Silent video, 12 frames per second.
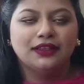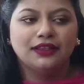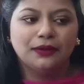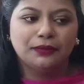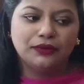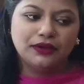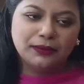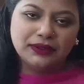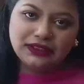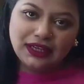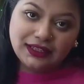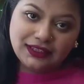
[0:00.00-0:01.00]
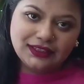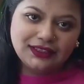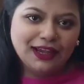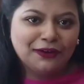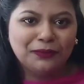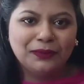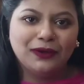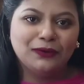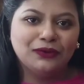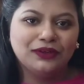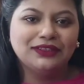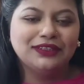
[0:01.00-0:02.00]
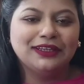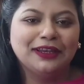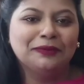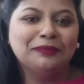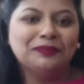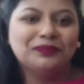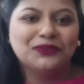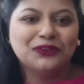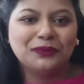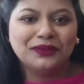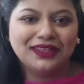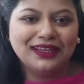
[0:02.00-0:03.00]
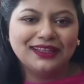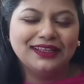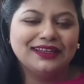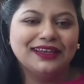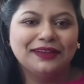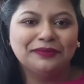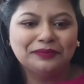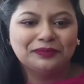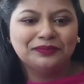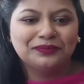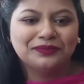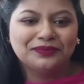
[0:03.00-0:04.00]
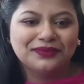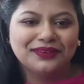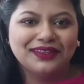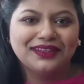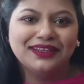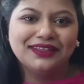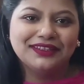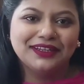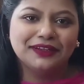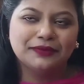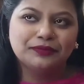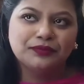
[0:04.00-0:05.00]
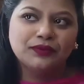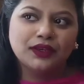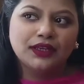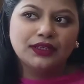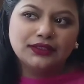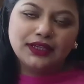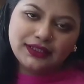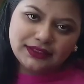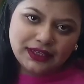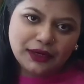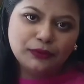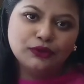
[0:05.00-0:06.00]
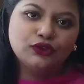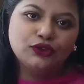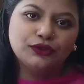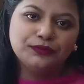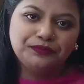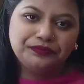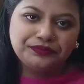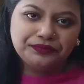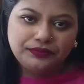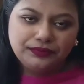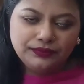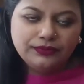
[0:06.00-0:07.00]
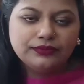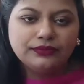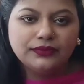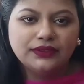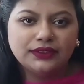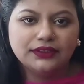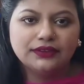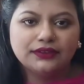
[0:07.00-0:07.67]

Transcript: তারপরে আবার চাকরিতে যে আরও ভালো করে শিখলাম সবার থেকে দেখলাম কত বছর চাকরি করে চাকরি চার বছর চার বছর জি